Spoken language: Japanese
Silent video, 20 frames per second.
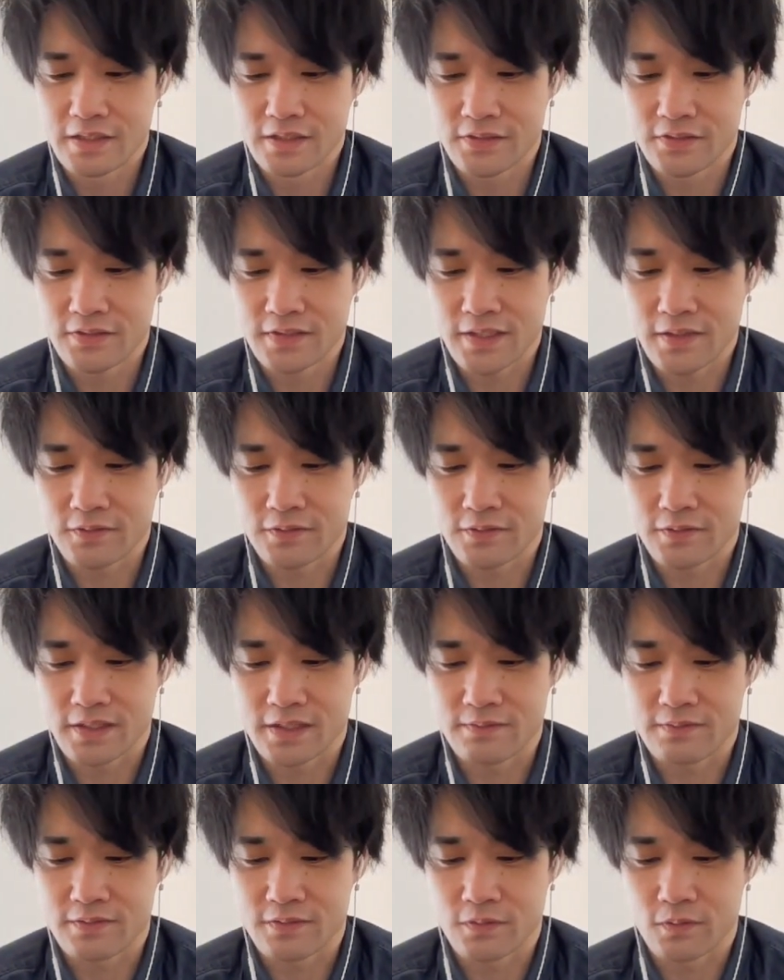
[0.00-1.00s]
それではご紹
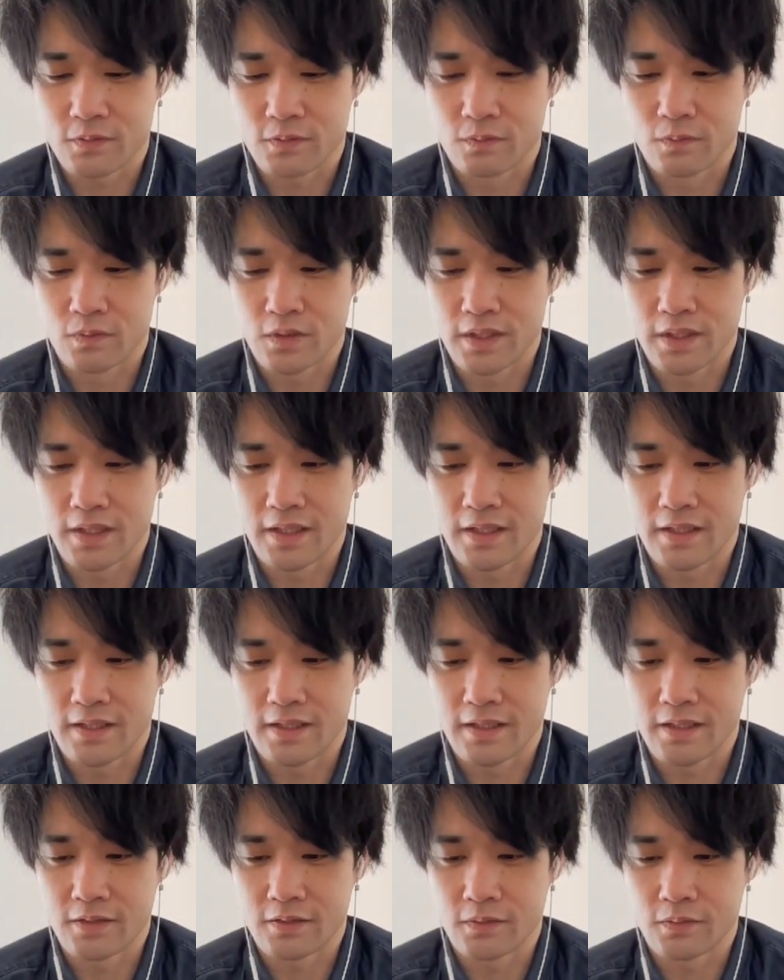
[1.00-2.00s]
介しましょう
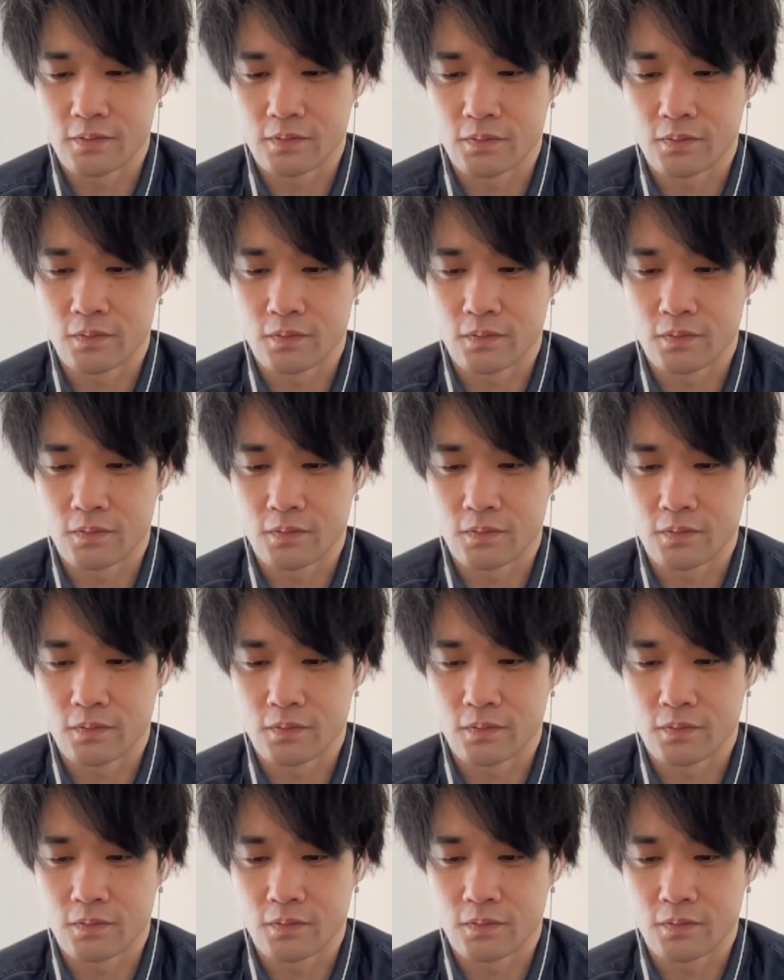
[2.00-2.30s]
えー、っ